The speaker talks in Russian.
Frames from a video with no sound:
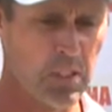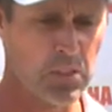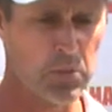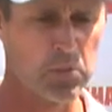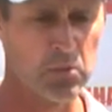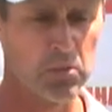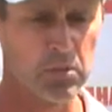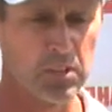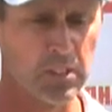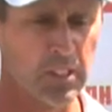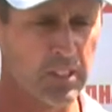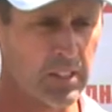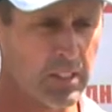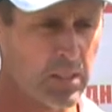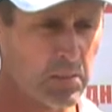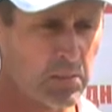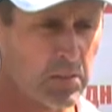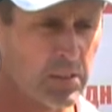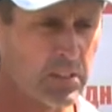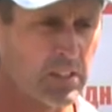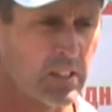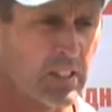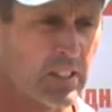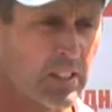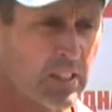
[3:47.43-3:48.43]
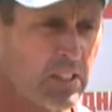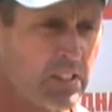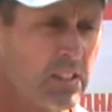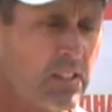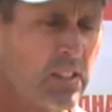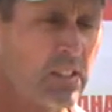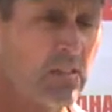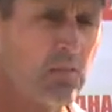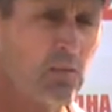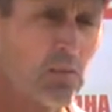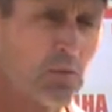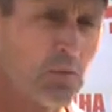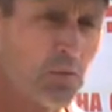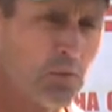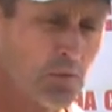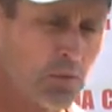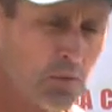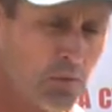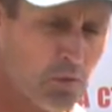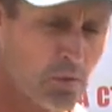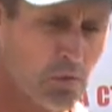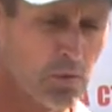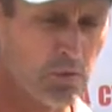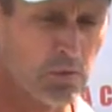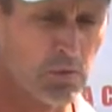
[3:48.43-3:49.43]
тут кораблики ходили, вот тут
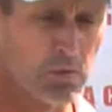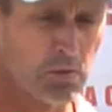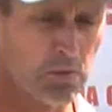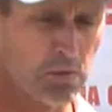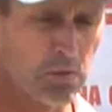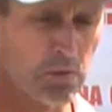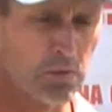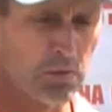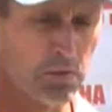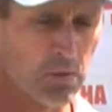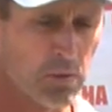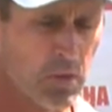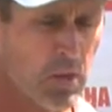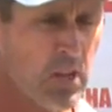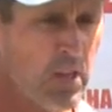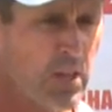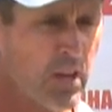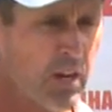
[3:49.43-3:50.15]
то, вот тут все.